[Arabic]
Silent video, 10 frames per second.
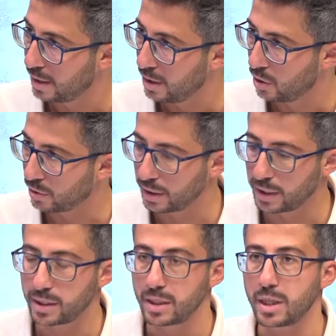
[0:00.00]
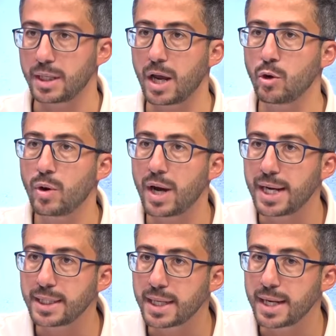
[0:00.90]
اوكي لانه
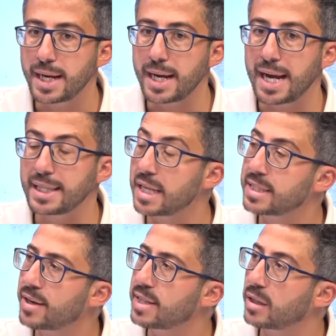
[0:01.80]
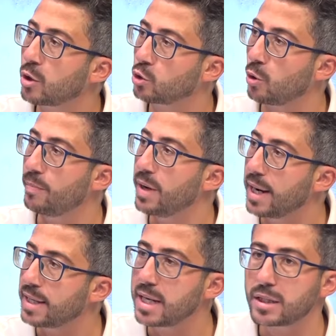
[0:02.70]
هيدا هيدا اصلا رساله الطب
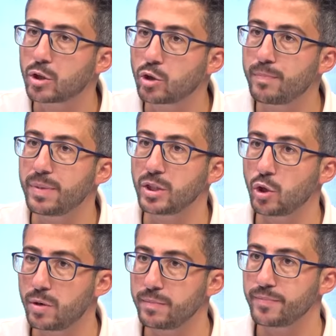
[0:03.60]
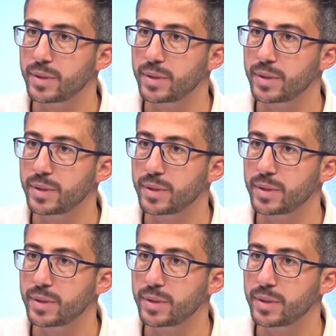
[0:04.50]
رساله الطب اليوم